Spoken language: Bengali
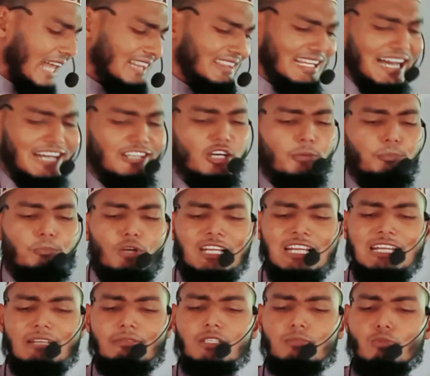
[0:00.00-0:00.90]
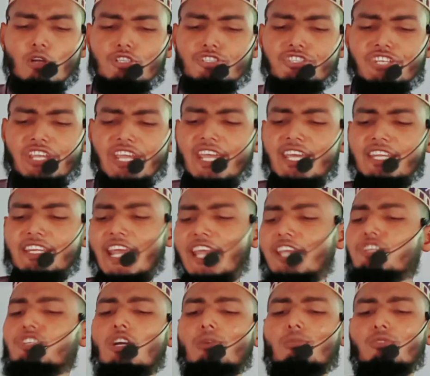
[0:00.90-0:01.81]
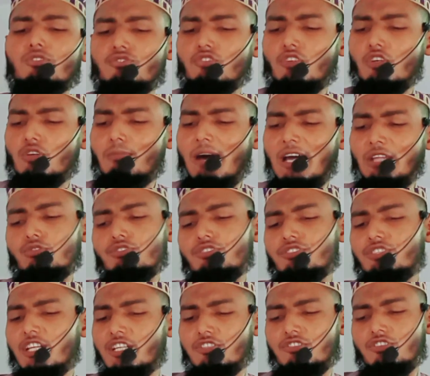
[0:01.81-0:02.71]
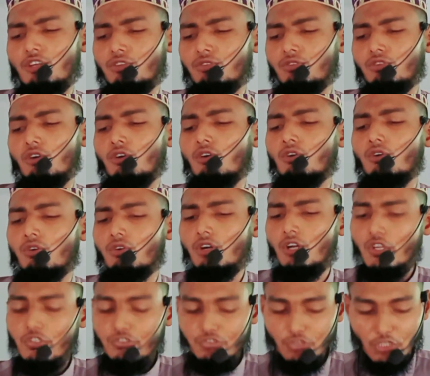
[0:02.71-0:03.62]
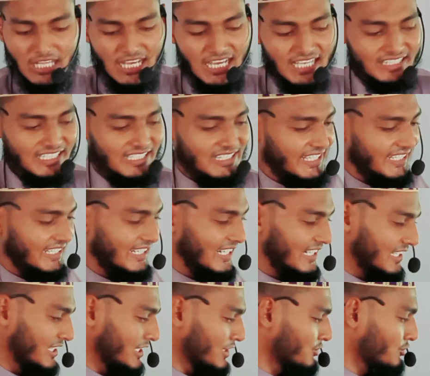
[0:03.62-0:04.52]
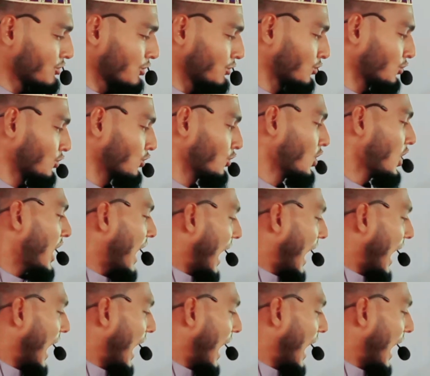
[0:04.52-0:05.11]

আল্লাহ রব্বুল আলমিন বলছেন এই সমস্ত মানুষদের জন্য সলাত আদায়কারীদের জন্য